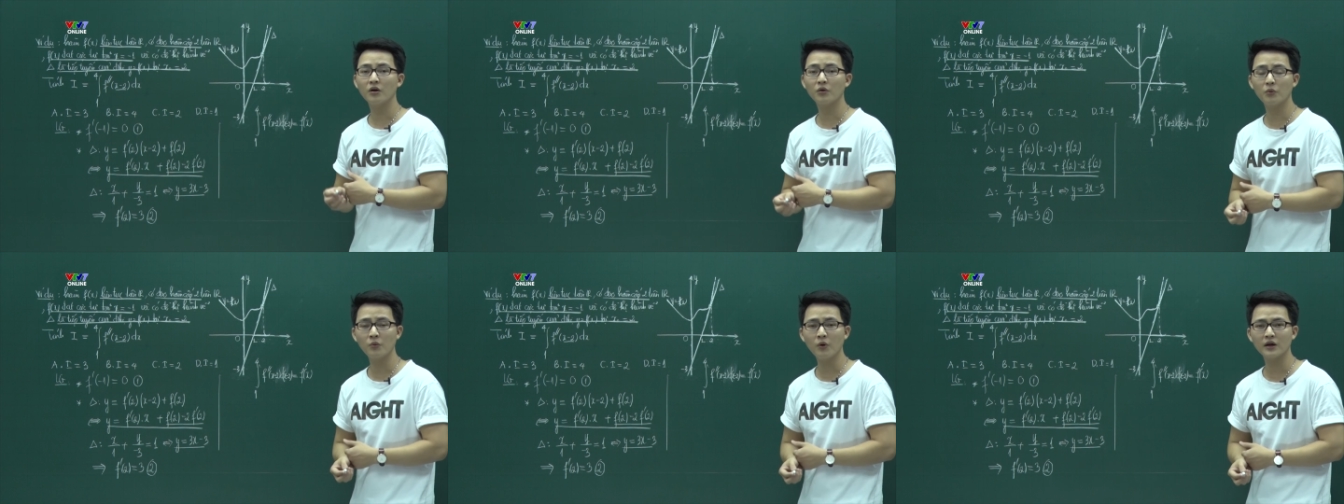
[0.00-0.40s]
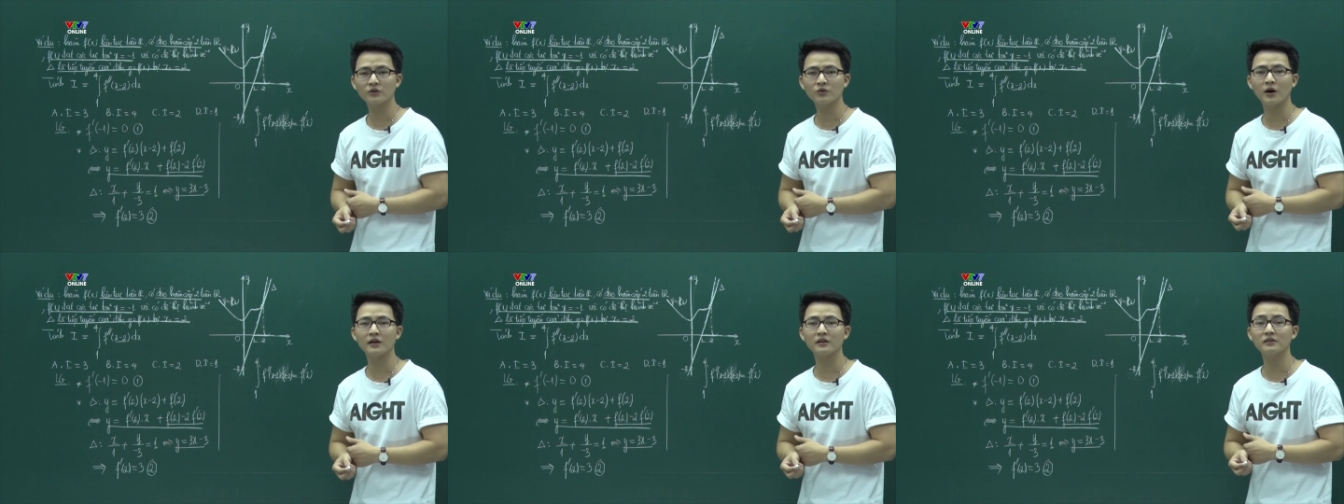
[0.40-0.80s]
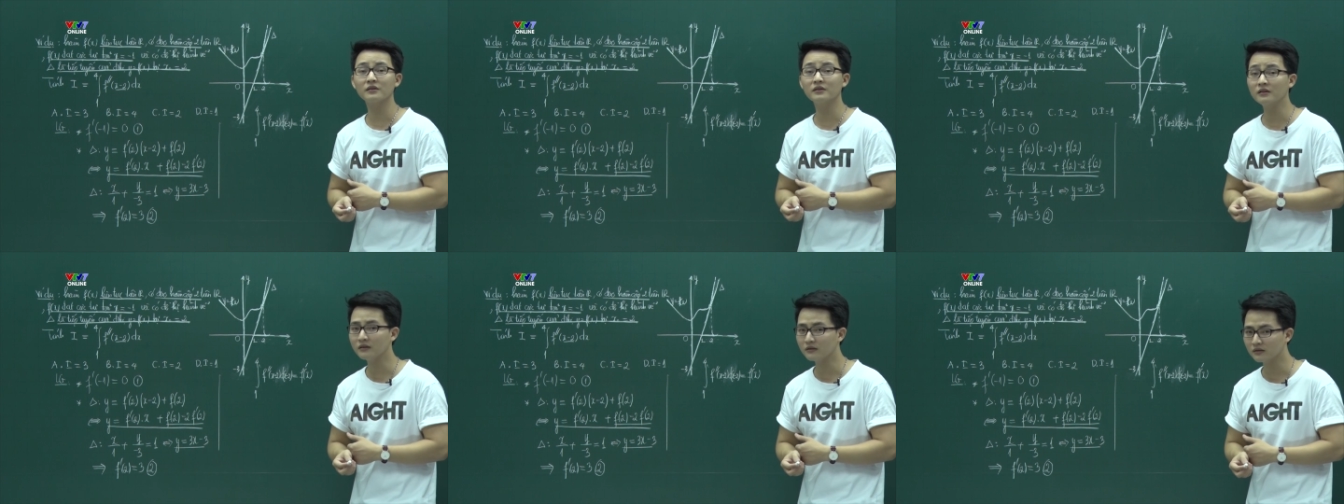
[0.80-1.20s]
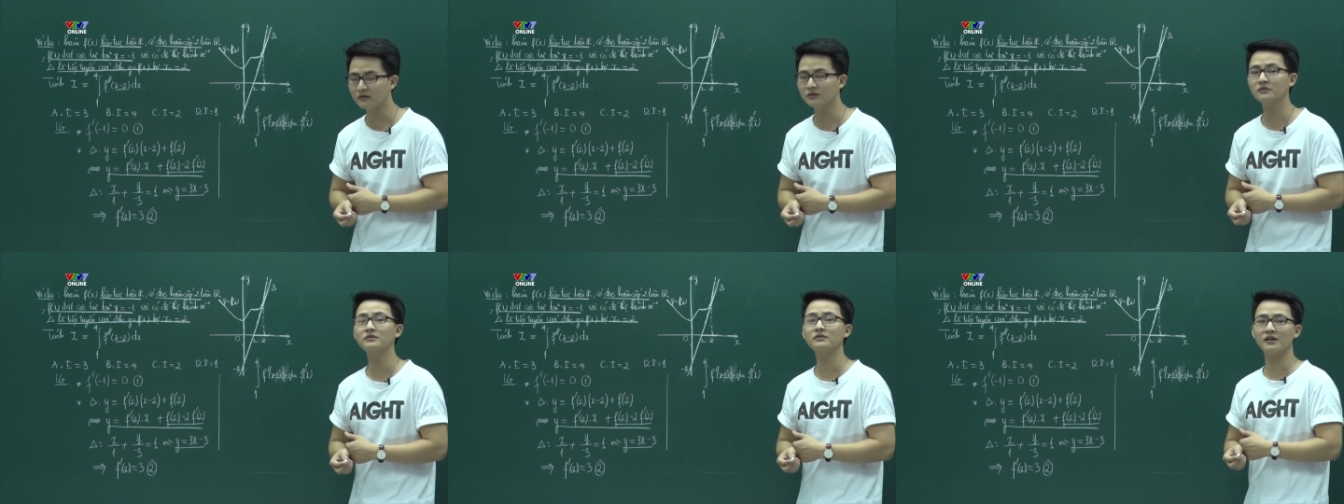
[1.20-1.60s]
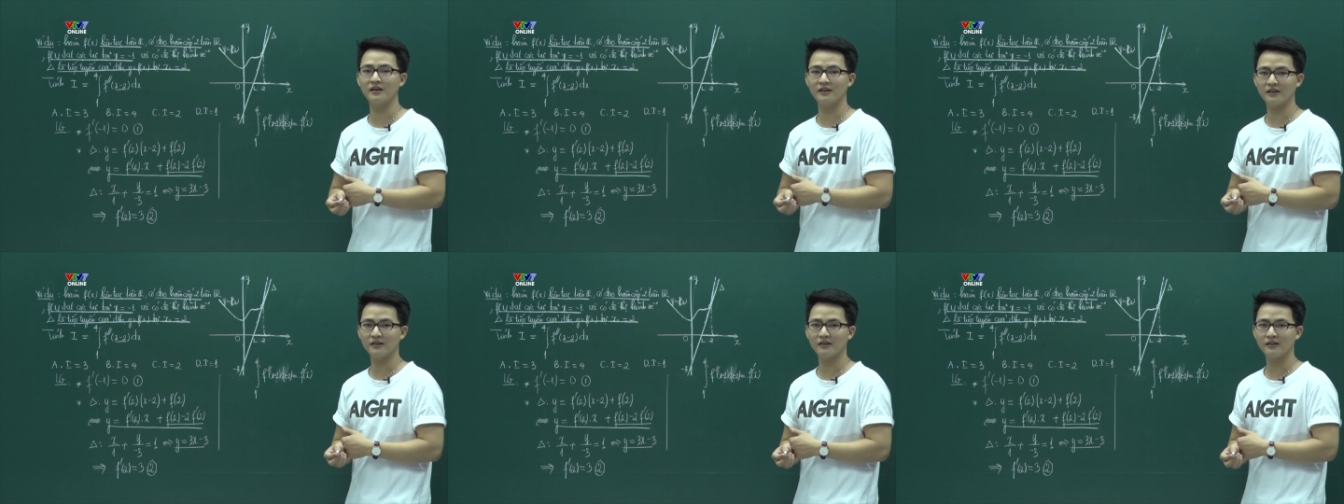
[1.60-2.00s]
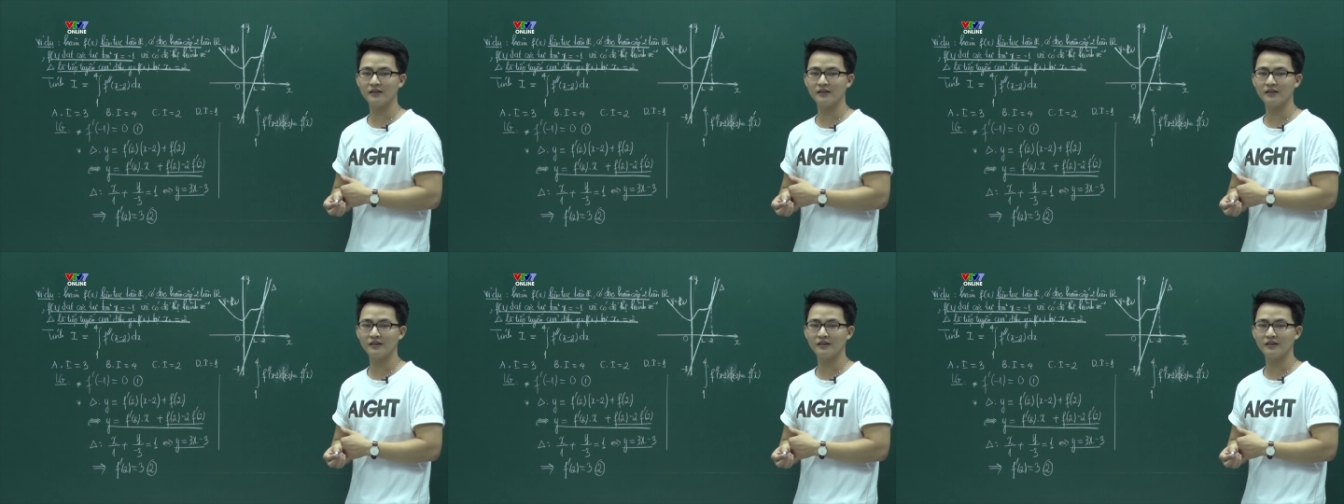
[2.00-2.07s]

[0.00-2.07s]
cũng hoàn toàn tương tự như thế.